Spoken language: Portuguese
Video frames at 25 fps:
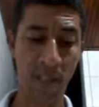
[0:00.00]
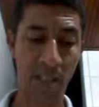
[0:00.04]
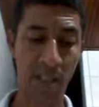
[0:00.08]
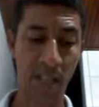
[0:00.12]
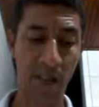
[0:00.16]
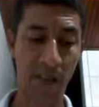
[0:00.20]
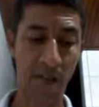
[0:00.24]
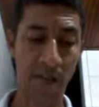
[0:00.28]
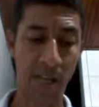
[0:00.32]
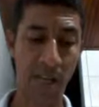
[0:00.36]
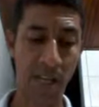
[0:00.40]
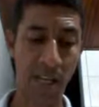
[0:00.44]

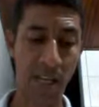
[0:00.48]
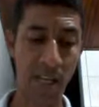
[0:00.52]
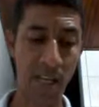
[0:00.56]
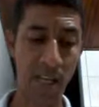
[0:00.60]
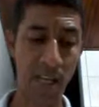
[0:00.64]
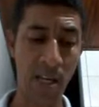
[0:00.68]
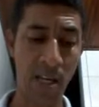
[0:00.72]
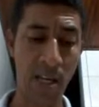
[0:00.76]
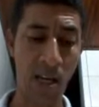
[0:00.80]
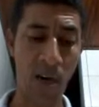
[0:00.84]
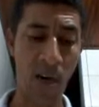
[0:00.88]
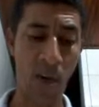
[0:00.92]
Tá vendo
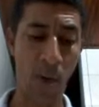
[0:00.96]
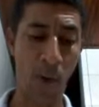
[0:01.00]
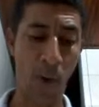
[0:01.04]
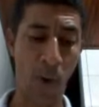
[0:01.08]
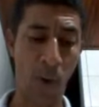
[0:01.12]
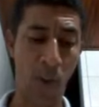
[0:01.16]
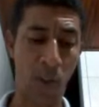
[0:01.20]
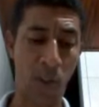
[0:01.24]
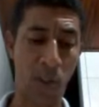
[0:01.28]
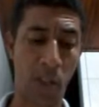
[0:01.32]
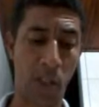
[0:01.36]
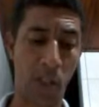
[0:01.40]
aí?
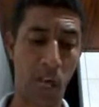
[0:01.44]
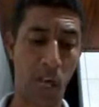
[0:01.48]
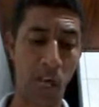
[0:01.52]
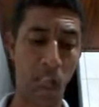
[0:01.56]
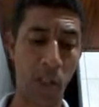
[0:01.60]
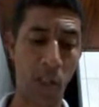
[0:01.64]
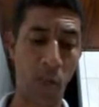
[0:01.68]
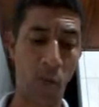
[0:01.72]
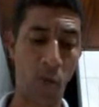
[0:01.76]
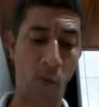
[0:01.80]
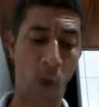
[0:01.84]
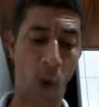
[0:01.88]

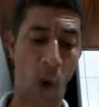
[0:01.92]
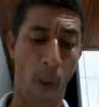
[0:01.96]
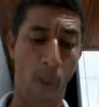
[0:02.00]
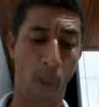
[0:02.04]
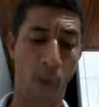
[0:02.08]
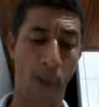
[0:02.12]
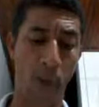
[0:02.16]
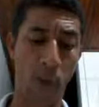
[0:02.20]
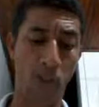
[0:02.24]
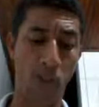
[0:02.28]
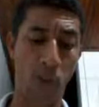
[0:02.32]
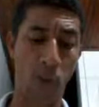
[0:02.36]
Portanto, ó
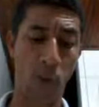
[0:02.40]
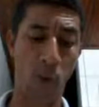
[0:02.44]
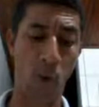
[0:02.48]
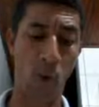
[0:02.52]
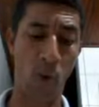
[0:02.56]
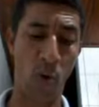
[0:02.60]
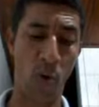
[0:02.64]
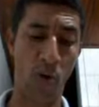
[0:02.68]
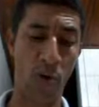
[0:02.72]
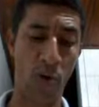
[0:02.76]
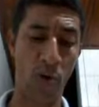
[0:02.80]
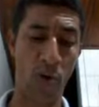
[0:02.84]

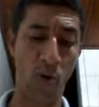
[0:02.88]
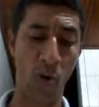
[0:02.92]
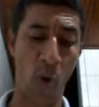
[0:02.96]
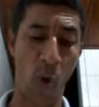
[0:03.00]
pastores,